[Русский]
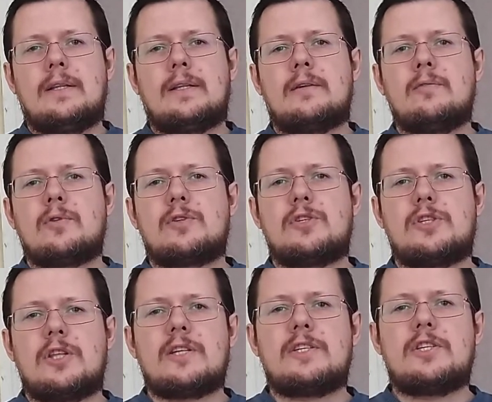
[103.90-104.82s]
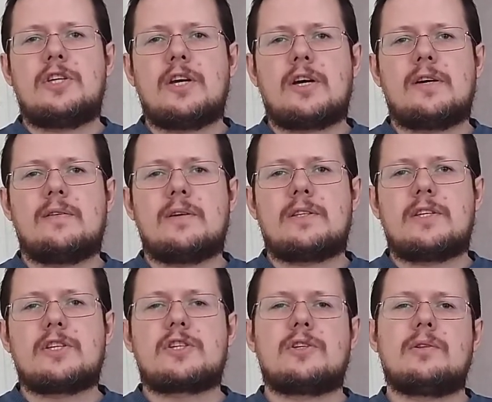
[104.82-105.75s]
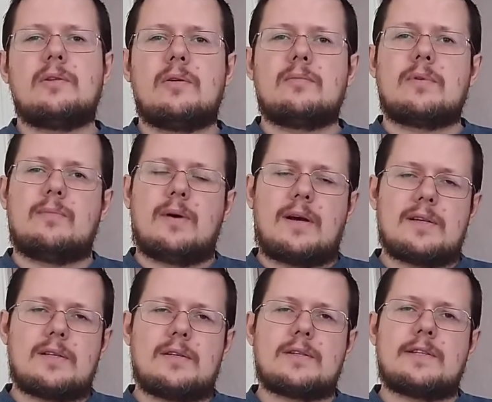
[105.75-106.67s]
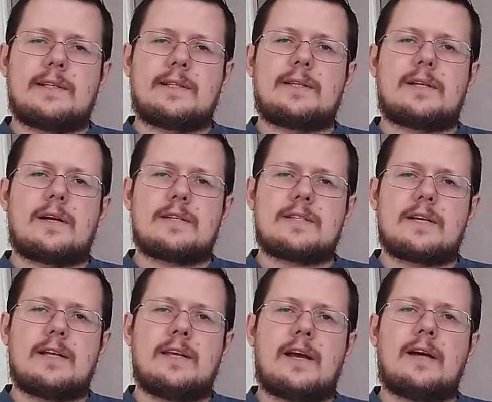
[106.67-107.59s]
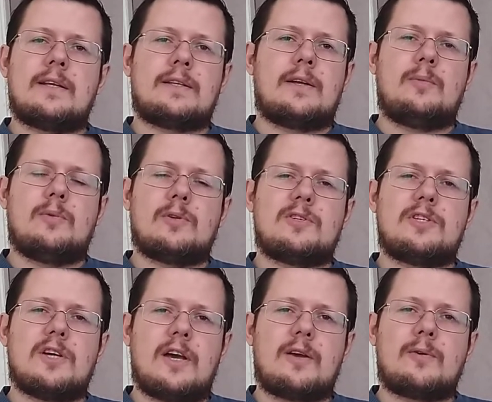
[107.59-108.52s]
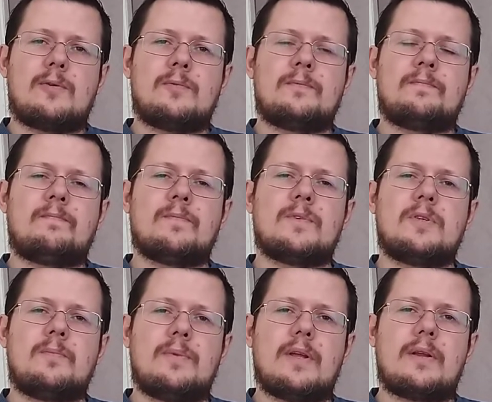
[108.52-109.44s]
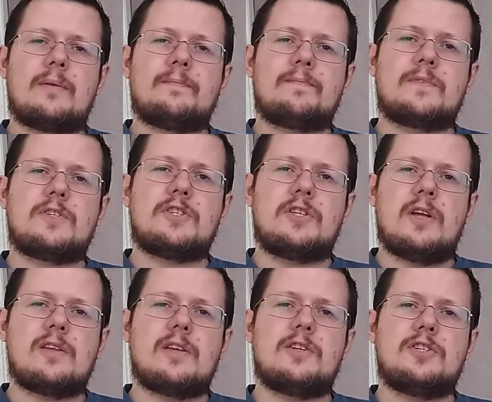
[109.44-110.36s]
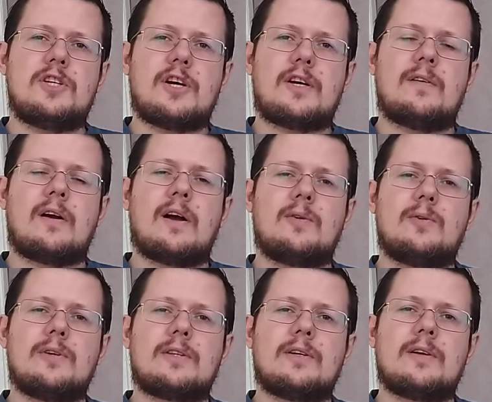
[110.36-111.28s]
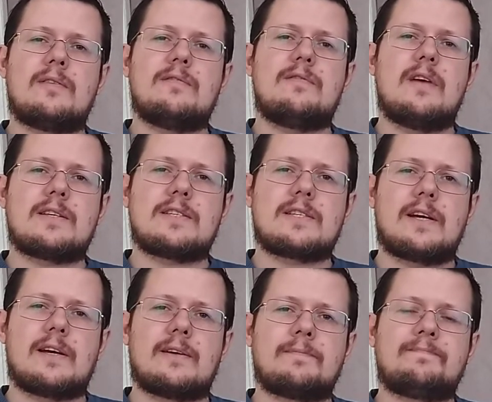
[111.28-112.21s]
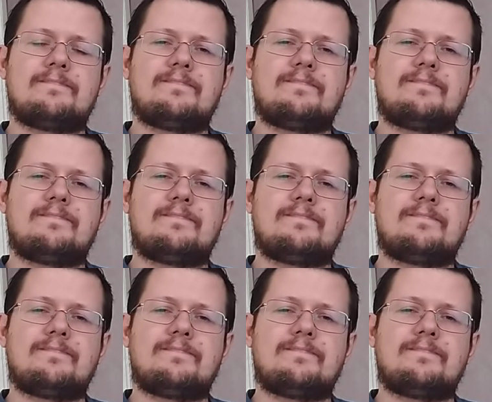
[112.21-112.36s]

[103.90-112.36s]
Так вот, читать Чехова тяжело, мне показалось на этот раз, хотя когда-то любил «Чайку», но теперь чтение Чехова какое-то вязкое.